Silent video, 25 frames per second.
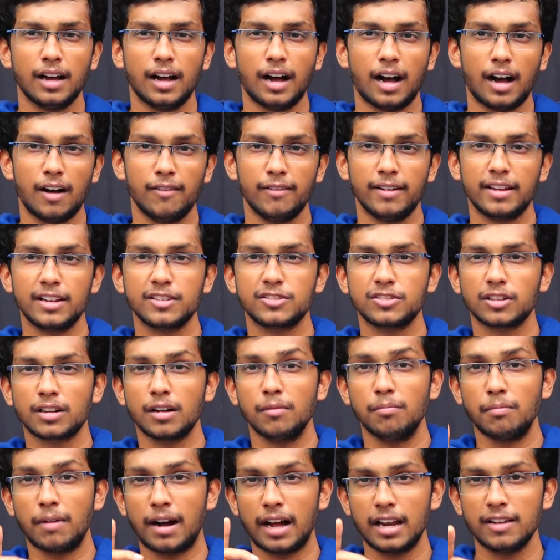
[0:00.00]
ఆ వైరస్ యొక్క
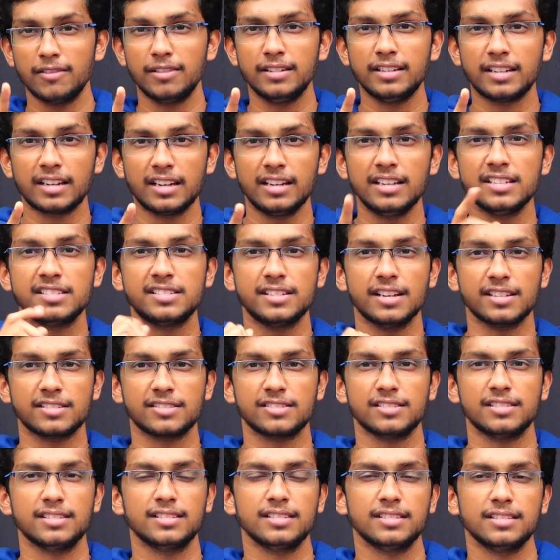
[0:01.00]
మాల్వేని రిలీజ్
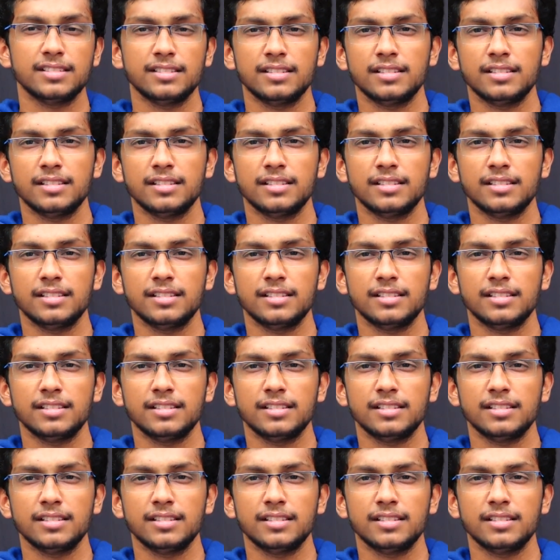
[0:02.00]
చేస్తుంది